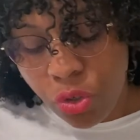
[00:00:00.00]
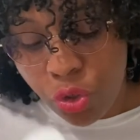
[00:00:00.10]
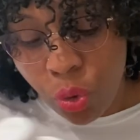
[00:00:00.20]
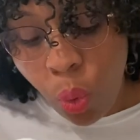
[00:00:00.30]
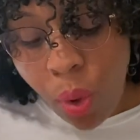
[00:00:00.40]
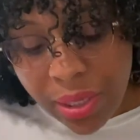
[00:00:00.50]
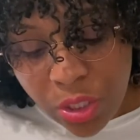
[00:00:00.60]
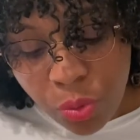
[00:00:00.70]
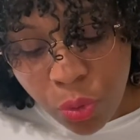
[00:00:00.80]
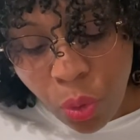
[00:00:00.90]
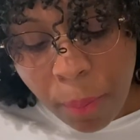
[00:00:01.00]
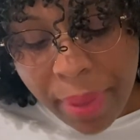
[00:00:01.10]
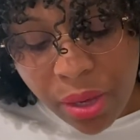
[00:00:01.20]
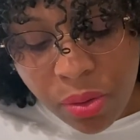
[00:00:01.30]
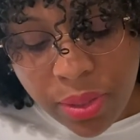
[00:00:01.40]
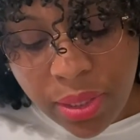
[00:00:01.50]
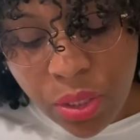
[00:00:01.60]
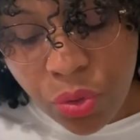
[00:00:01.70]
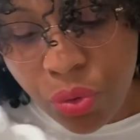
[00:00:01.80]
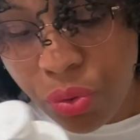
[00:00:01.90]
je crois, si je me trompe pas, que
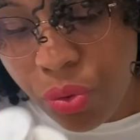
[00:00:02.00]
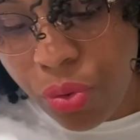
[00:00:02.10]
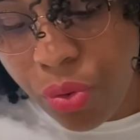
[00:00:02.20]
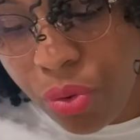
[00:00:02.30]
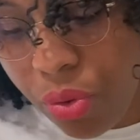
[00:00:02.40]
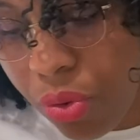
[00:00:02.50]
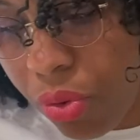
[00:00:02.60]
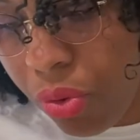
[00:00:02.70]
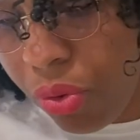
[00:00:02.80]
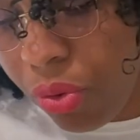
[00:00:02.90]
c'est une... Euh,